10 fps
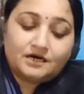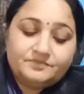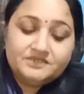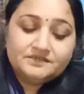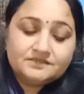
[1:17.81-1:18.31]

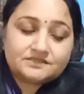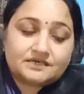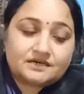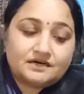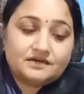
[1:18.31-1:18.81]
अभी
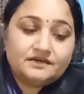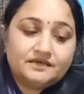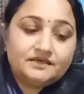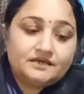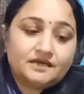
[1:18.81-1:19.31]
सरकार
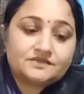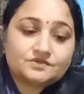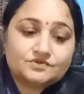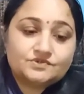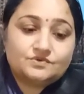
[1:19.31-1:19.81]
ने
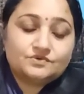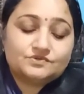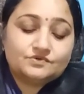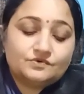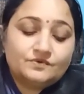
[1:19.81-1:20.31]
एसओजी को
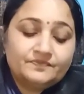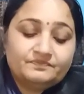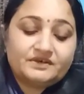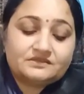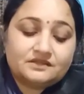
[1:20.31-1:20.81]
जो
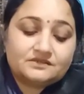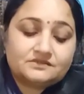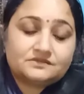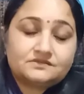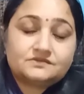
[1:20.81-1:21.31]
फैसला
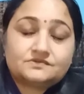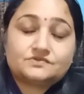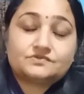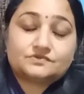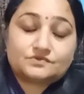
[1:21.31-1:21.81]

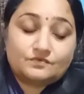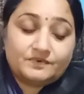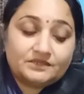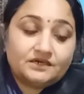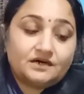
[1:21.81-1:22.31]

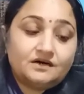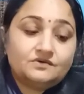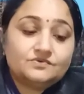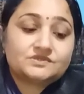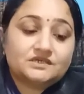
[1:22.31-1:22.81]
सौंपा था
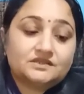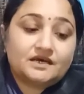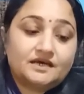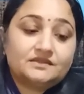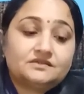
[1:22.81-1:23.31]
उसके
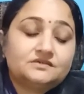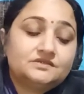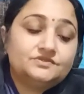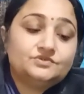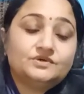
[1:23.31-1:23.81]
तहत
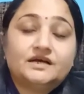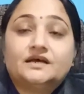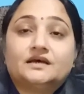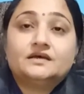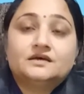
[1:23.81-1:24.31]
जो
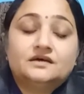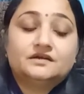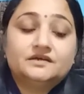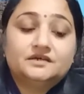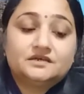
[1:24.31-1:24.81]
है
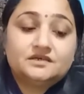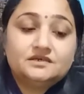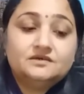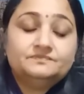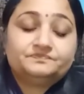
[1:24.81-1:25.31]
रीट की